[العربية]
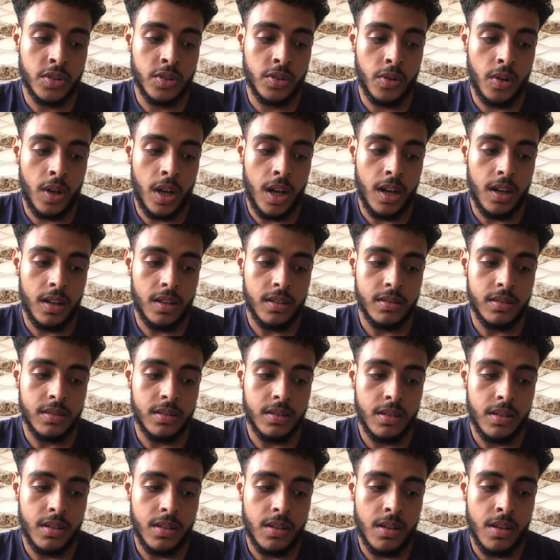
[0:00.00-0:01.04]
ضحى
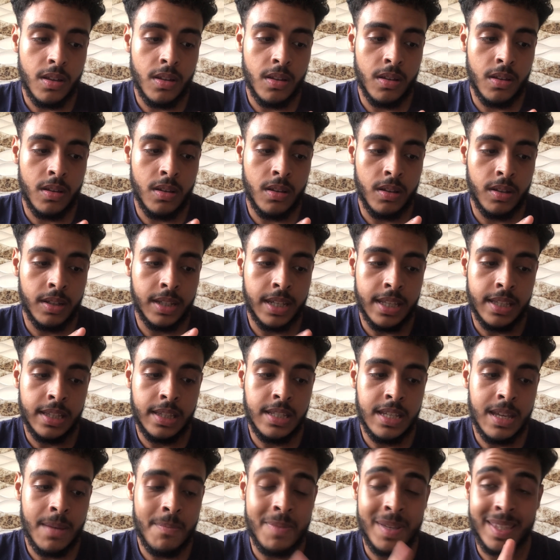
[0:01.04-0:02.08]
آه، قالت
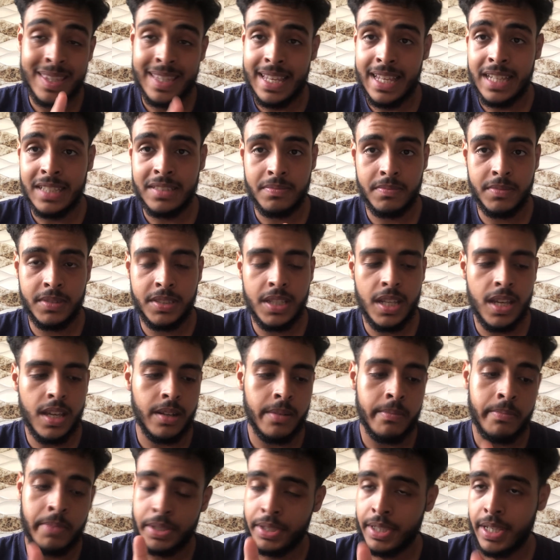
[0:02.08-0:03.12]
لي بي تي اس
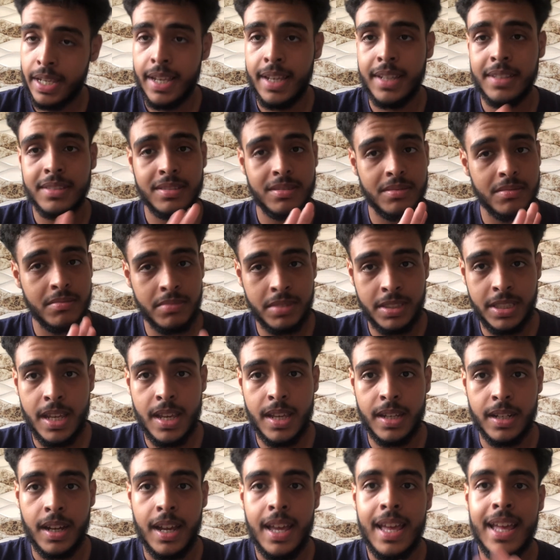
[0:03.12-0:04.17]
مزيانه بي تي اس
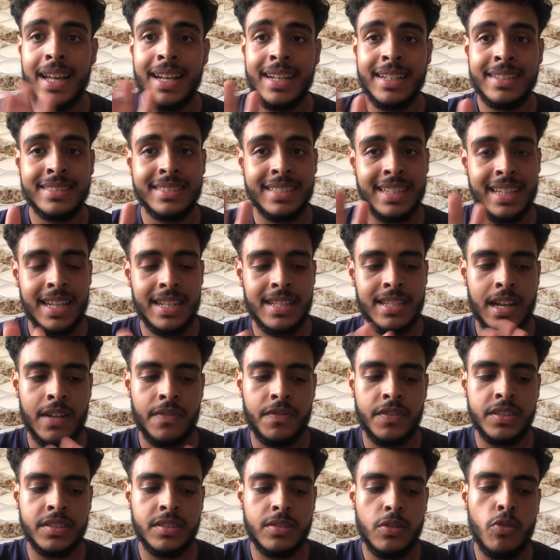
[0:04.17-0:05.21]
مزيانه خاصك غير
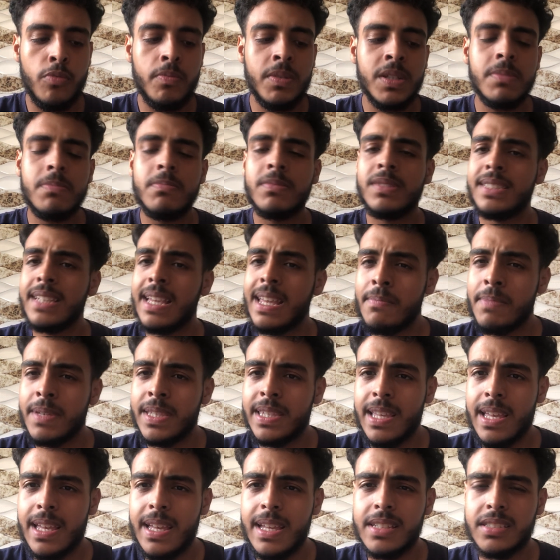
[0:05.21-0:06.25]
تعرفي وباش مزيانه بي
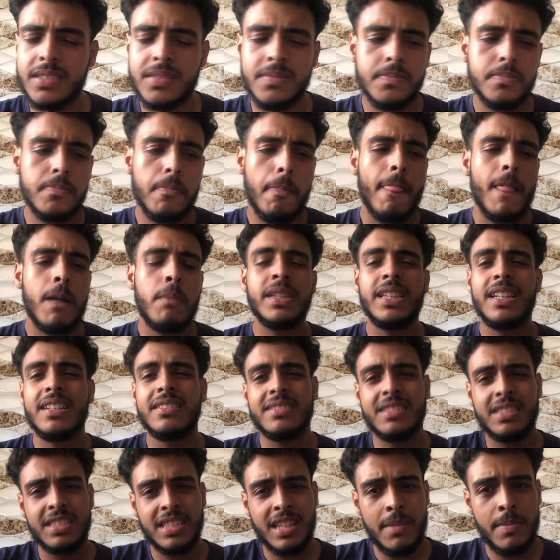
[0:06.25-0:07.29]
تي اس بي تي
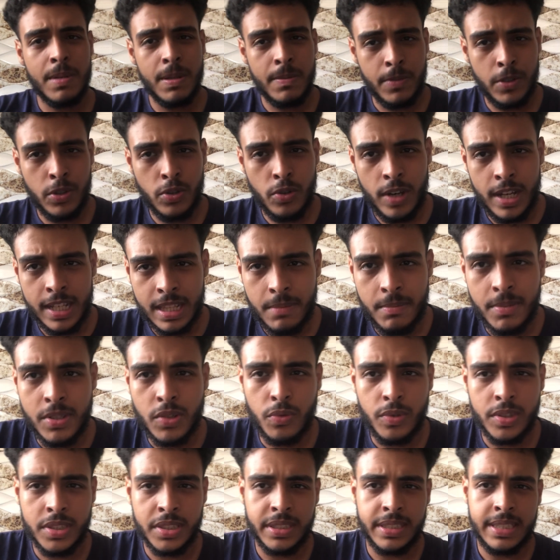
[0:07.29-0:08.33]
اس كتقبل بالنقاط
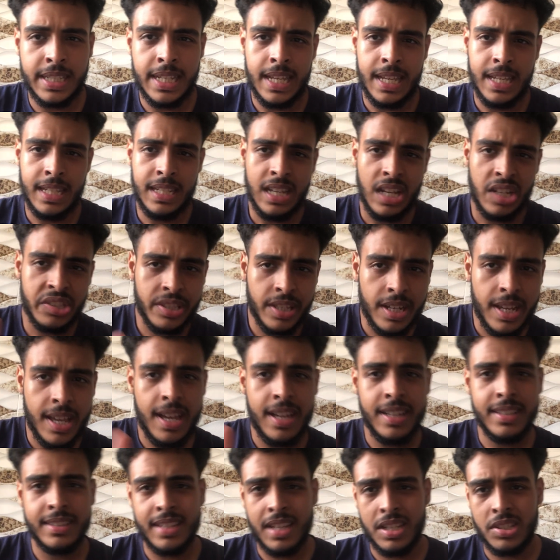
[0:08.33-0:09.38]
المتوسطه يعني 10
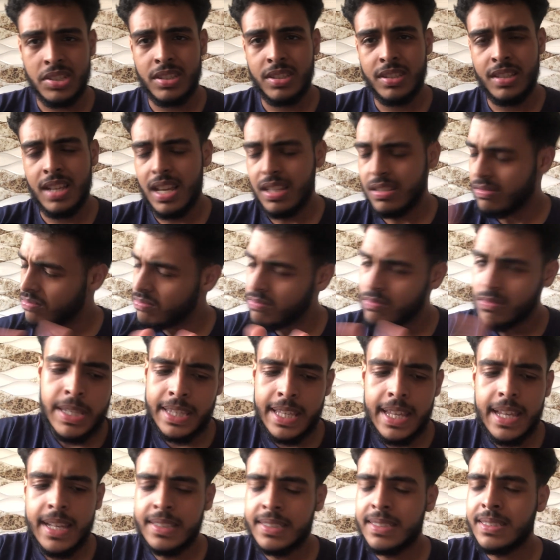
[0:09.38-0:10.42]
11 12 بي
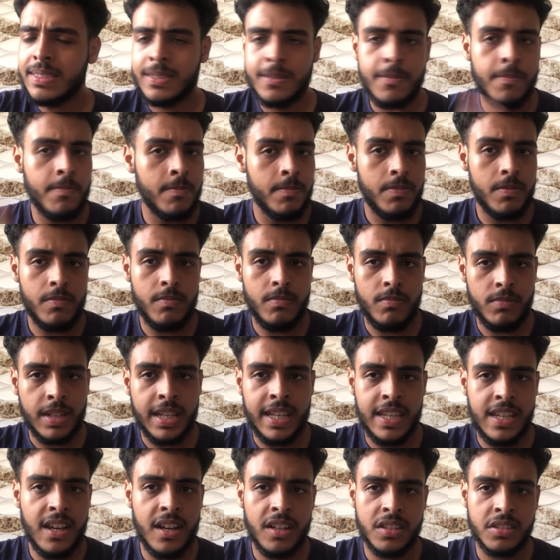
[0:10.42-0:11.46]
تي اس
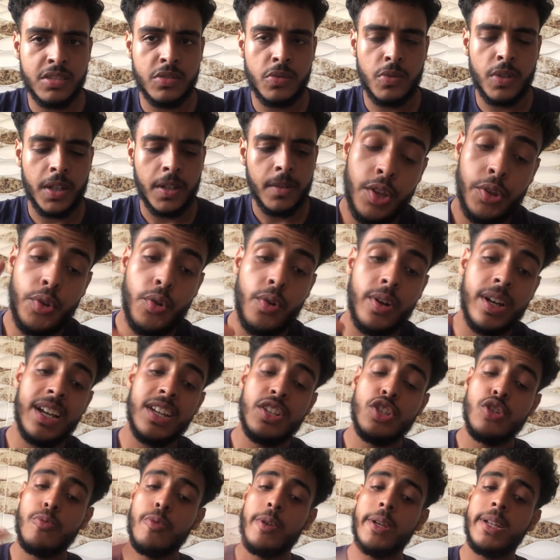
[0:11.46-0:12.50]
خيار زوين دونك
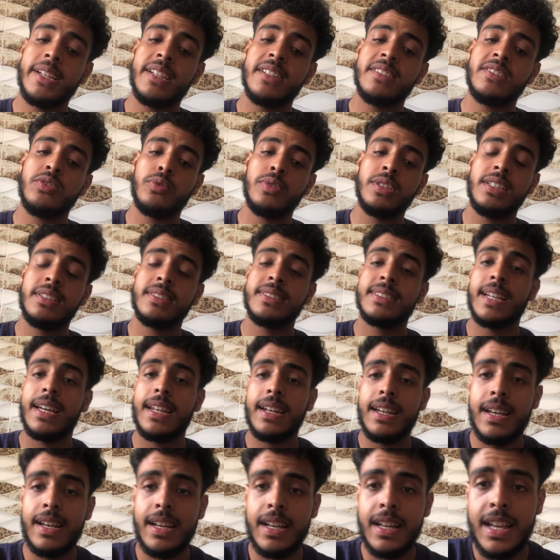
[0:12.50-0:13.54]
غنجاوب على الكيسيون ديال
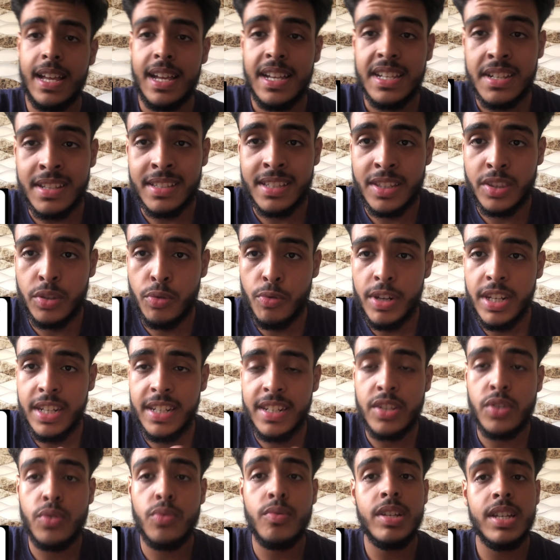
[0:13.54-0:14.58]
صلاح تقدر دوي
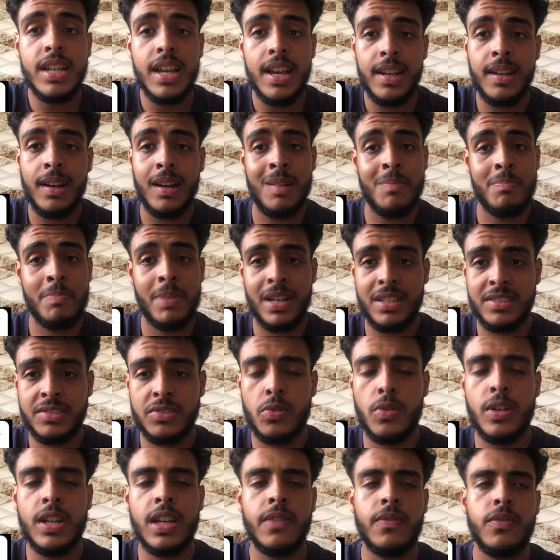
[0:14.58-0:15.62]
لينا شويه على
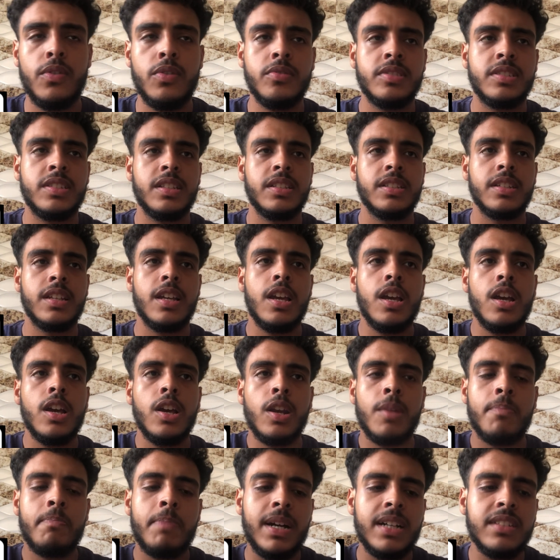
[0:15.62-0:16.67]
الباراسكولا في لونسيجي
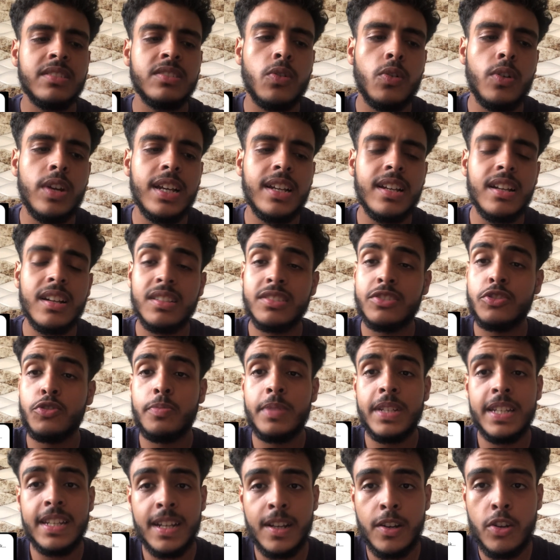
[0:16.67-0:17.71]
الباراسكولا كتقصدوا
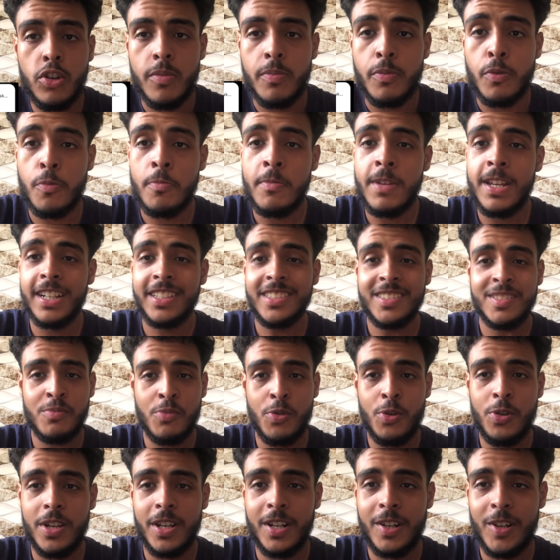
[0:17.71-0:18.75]
به لي كلوب وملي
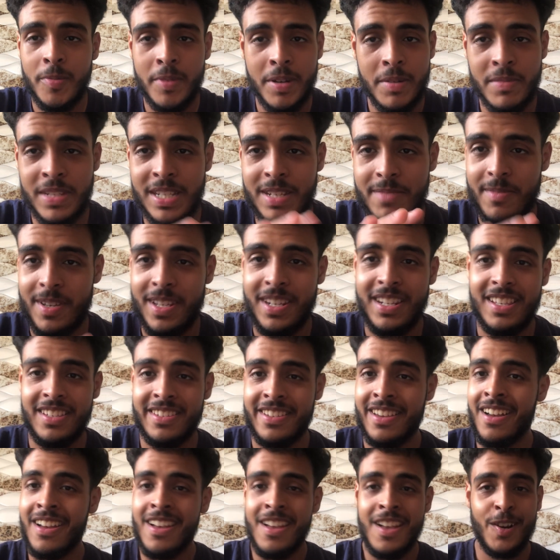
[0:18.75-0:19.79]
غتسمعوا لي كلوب راه ماشي
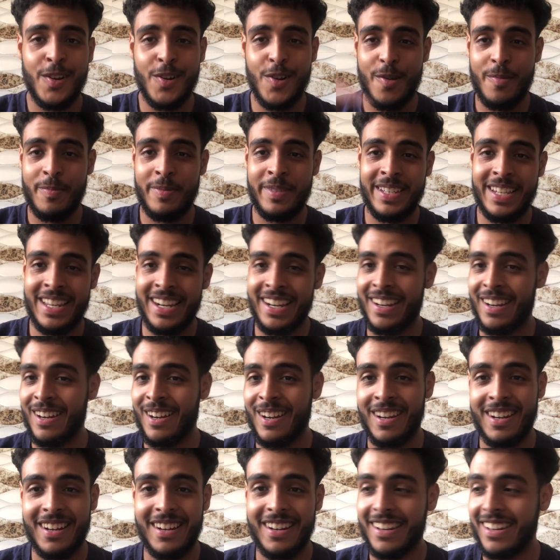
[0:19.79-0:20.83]
معنيتها كلوب
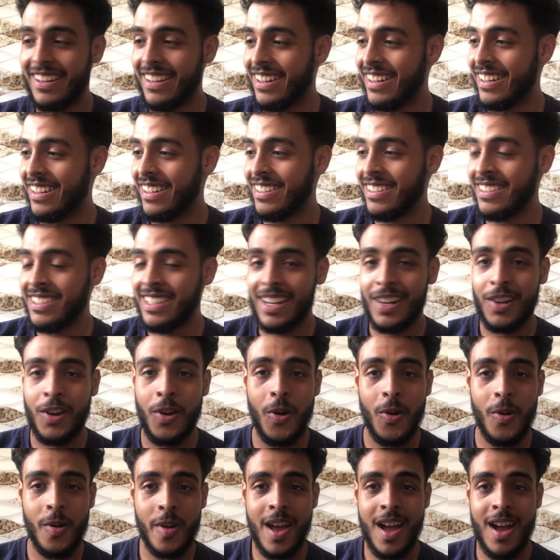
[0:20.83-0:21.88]
ديال ديال
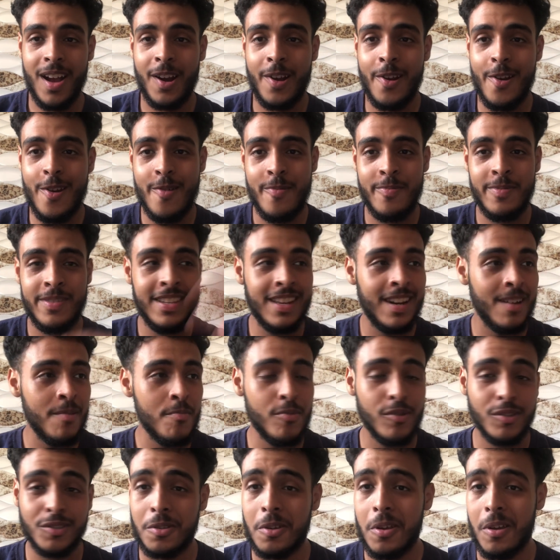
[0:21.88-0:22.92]
الكره كلوب ديال
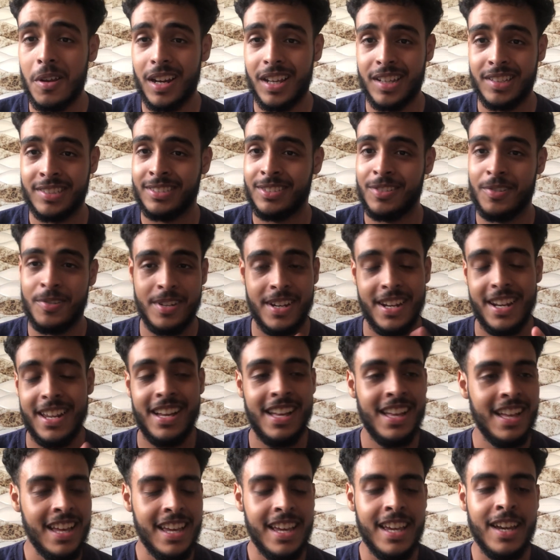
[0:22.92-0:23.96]
الميسكولاسيون لا
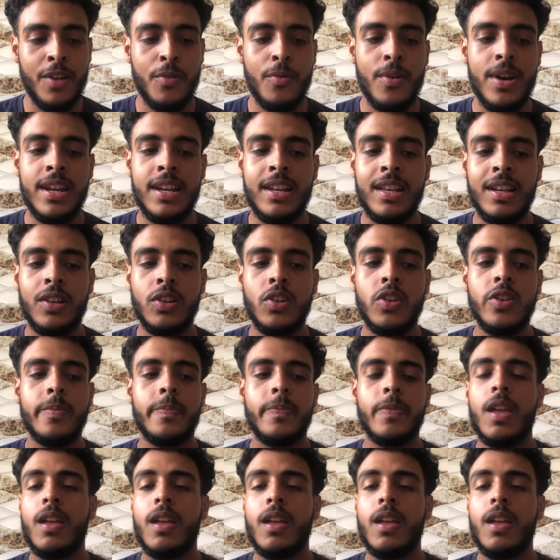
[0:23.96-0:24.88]
اخوان لي كلوب